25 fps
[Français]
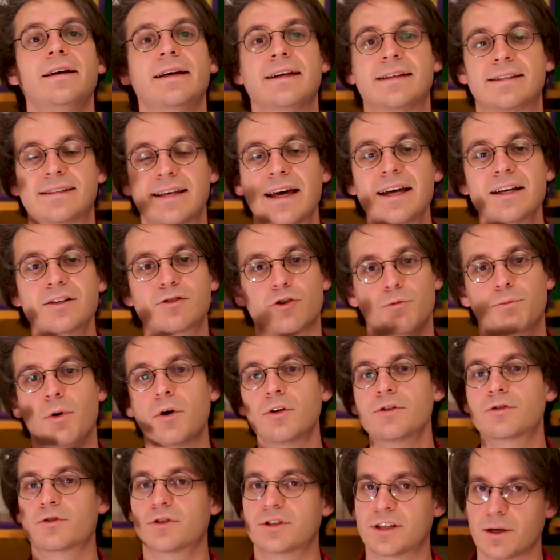Et ça, je
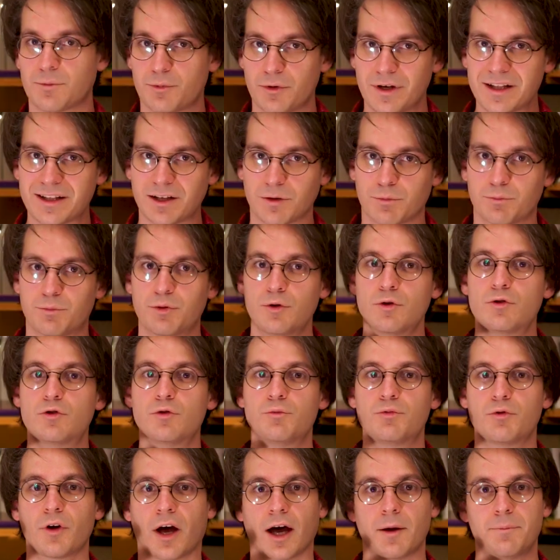pense que ça peut être
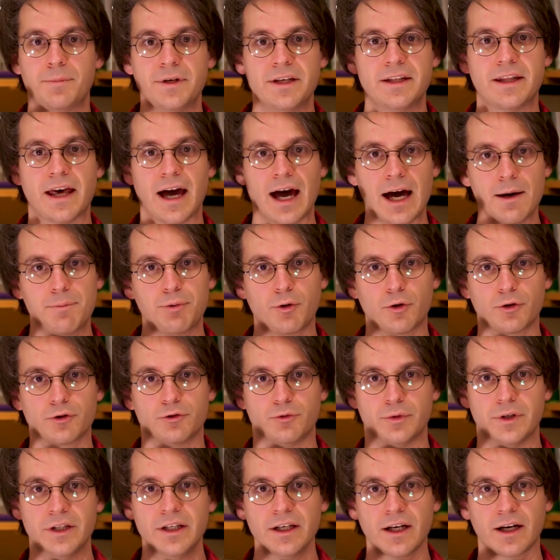beaucoup plus rapide à
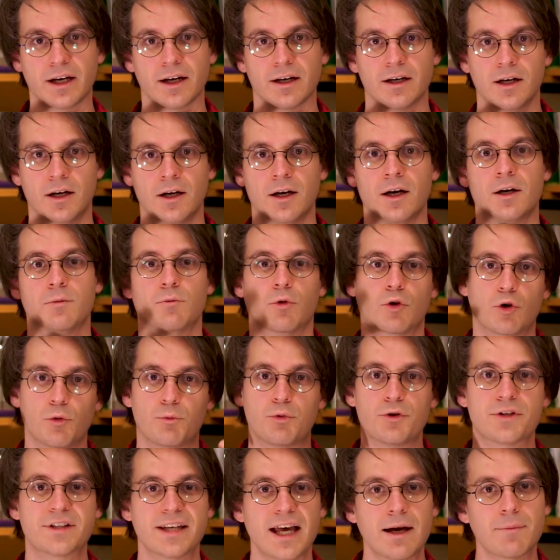produire, beaucoup
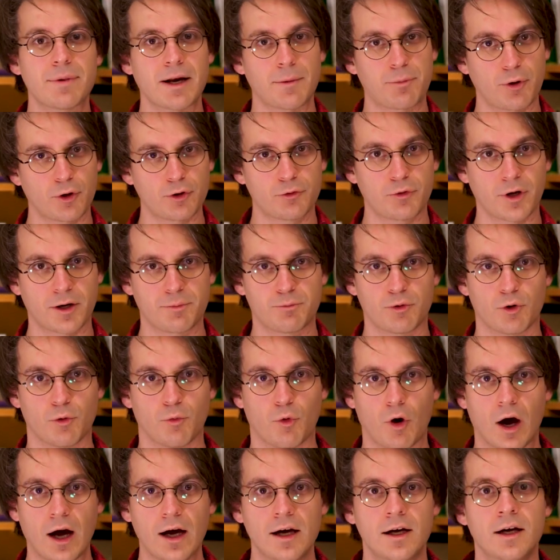plus simple à produire pour
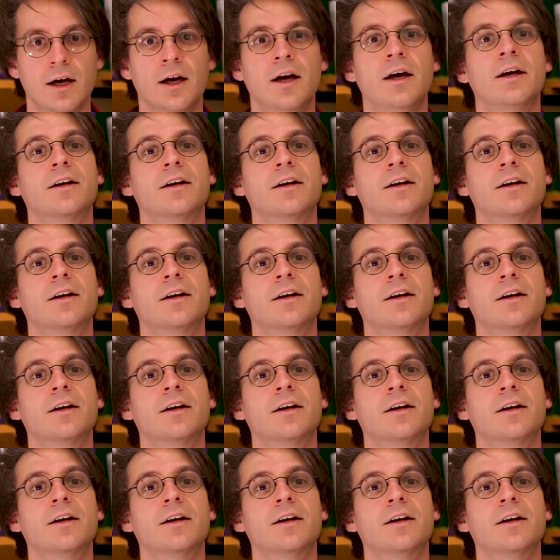moi.